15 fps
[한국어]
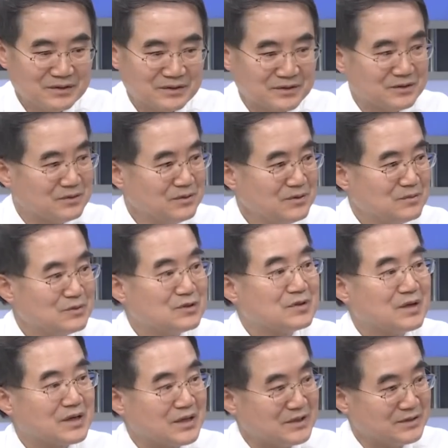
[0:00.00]
그리고
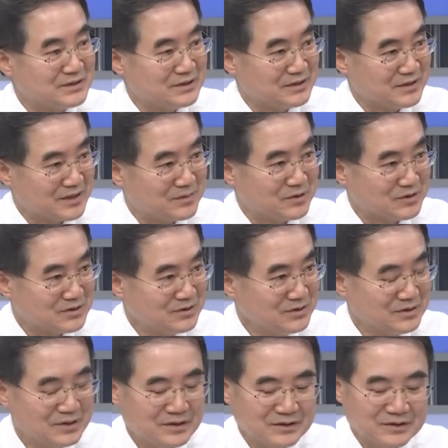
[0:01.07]
물가와 관련된 대목이죠.
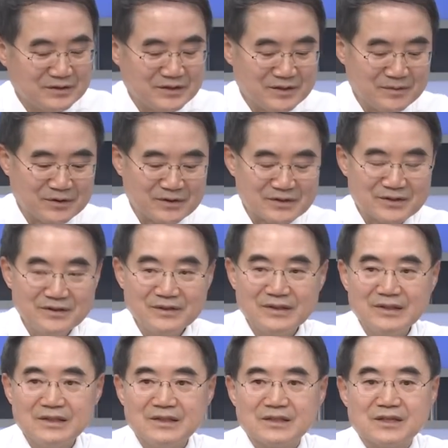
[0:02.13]
음. 이런 대목에서
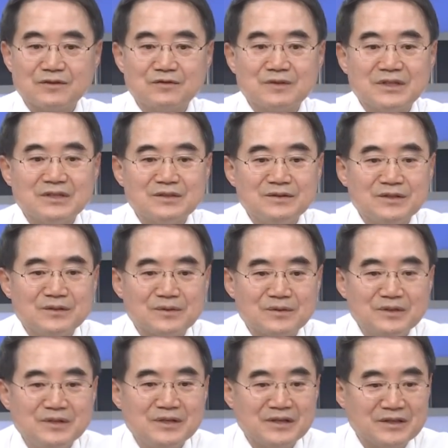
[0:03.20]
자 두 가지 전제
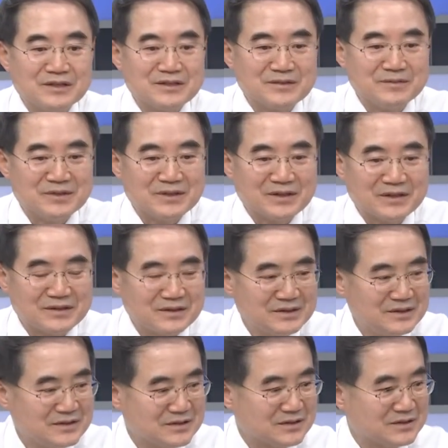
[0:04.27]
조건을 얘기했습니다.
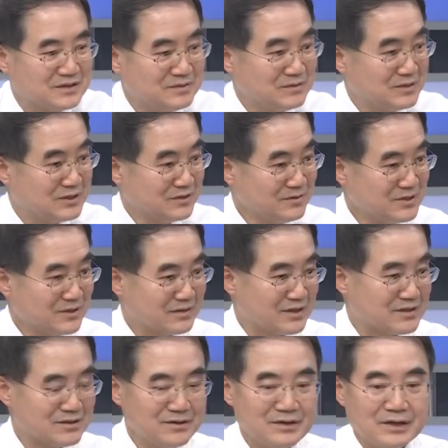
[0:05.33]
자 그럼 지금
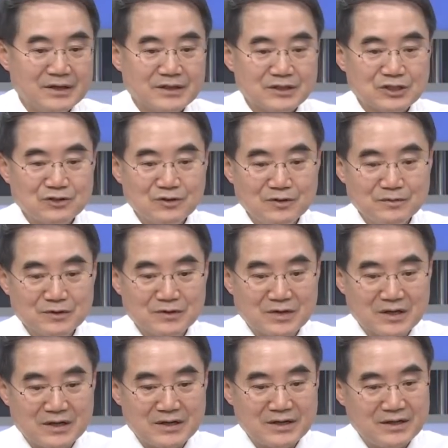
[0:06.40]
상태에서 10월
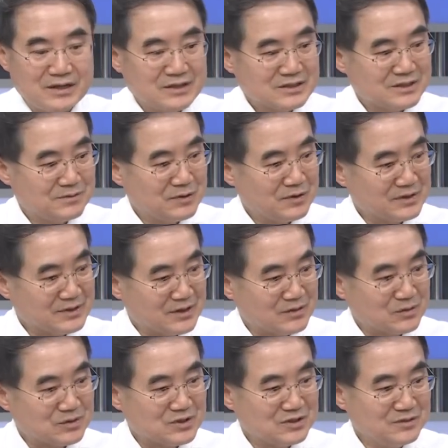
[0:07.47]
물가의 지표가
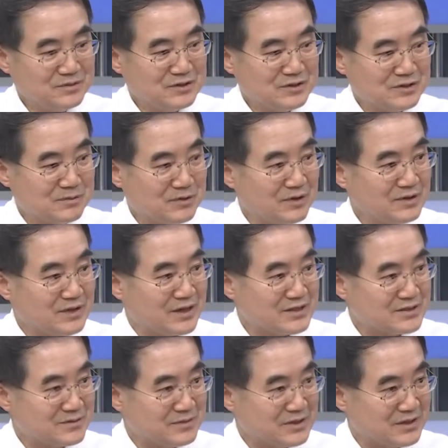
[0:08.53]
나왔고 실업률 지표가
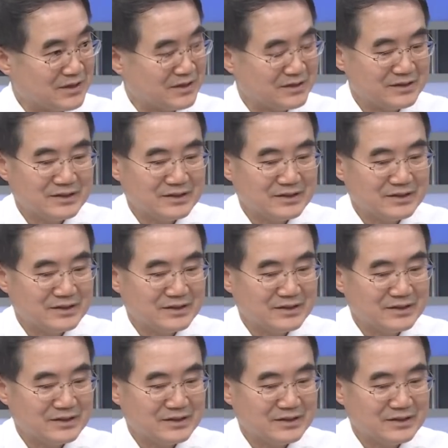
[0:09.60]
나왔습니다.